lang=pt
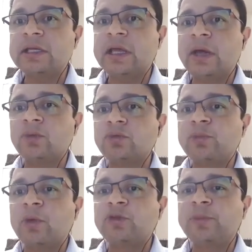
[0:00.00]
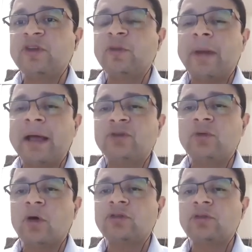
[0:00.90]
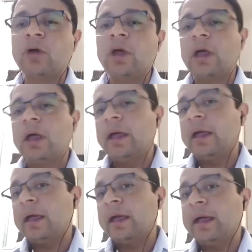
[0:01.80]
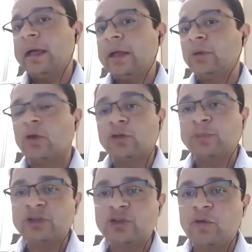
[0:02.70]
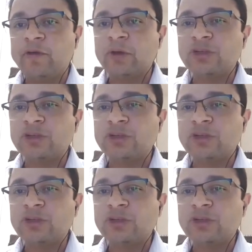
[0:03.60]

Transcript: é um dos pontos principais do nosso é, do nosso plano de governo.